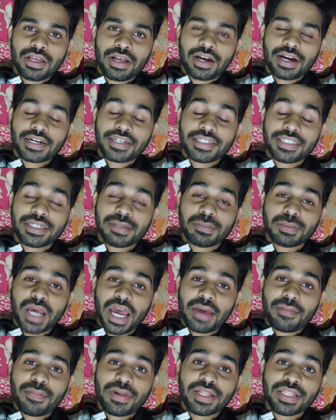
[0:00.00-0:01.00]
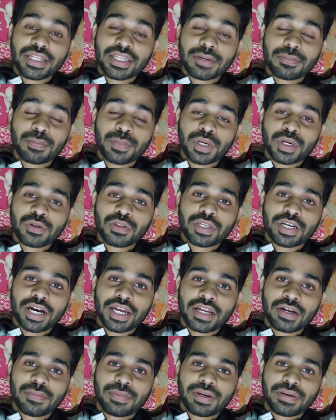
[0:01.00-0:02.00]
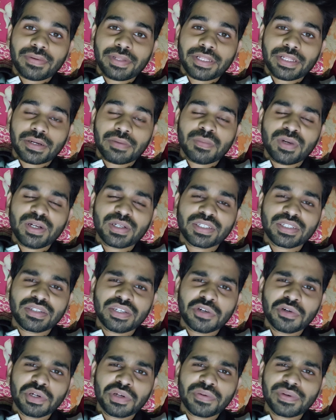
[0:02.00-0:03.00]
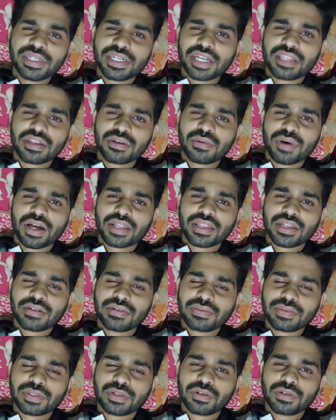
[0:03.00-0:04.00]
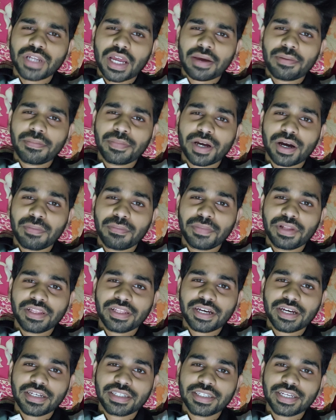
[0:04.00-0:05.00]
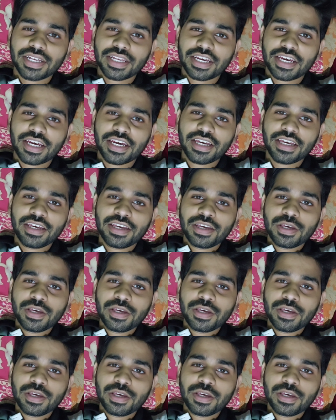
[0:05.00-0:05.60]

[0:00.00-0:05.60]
अगर जब टाइम मिलता है तब मेरे को दिखाने का मन मिलता है मैं ड्यूटी पे जाता हूँ आता हूँ तो टाइम कम मिलता है इसीलिए